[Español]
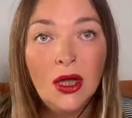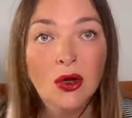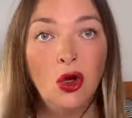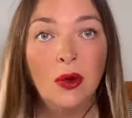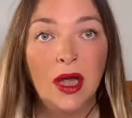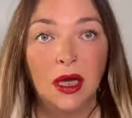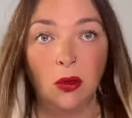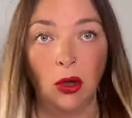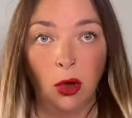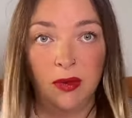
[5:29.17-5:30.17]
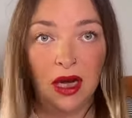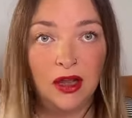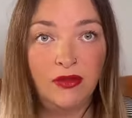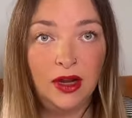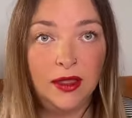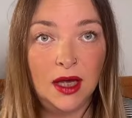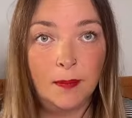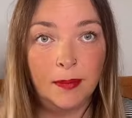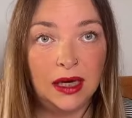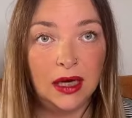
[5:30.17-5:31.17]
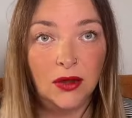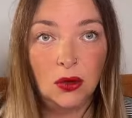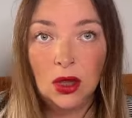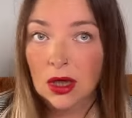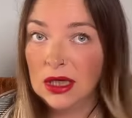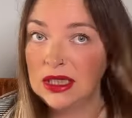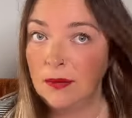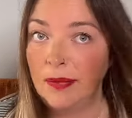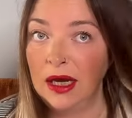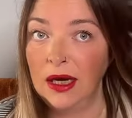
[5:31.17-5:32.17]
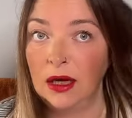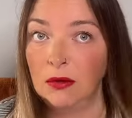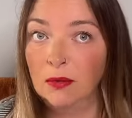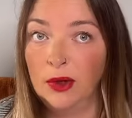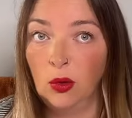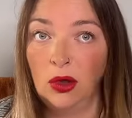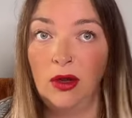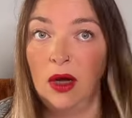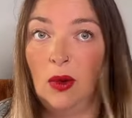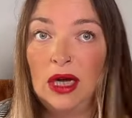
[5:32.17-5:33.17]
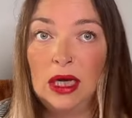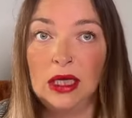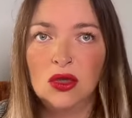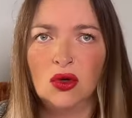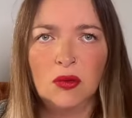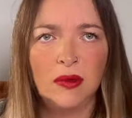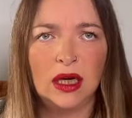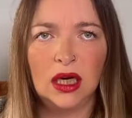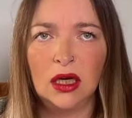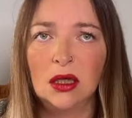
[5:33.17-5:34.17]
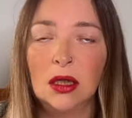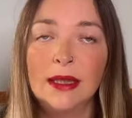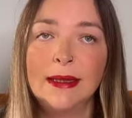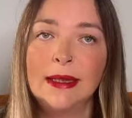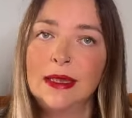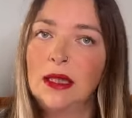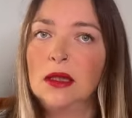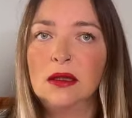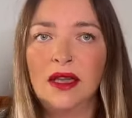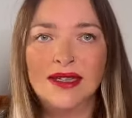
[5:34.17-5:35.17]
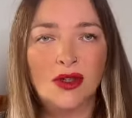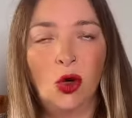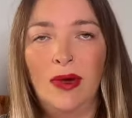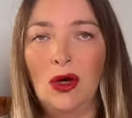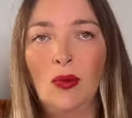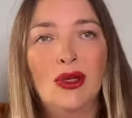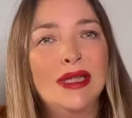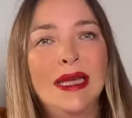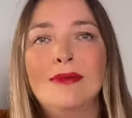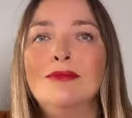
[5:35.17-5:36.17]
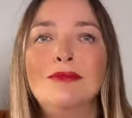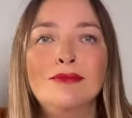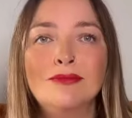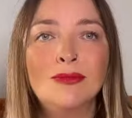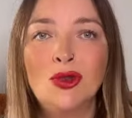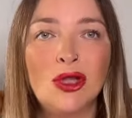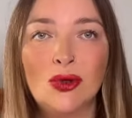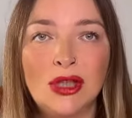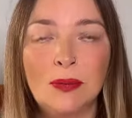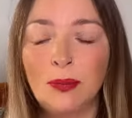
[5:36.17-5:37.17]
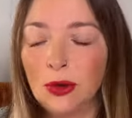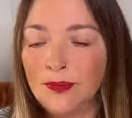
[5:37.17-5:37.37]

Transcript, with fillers: no voy a ir a ningún lado. Mira la diferencia, peinado y sin peinar. Pero bueno, da igual, es liso en mi barriga. Necesito comer algo, pero es que mm, no tengo tiempo.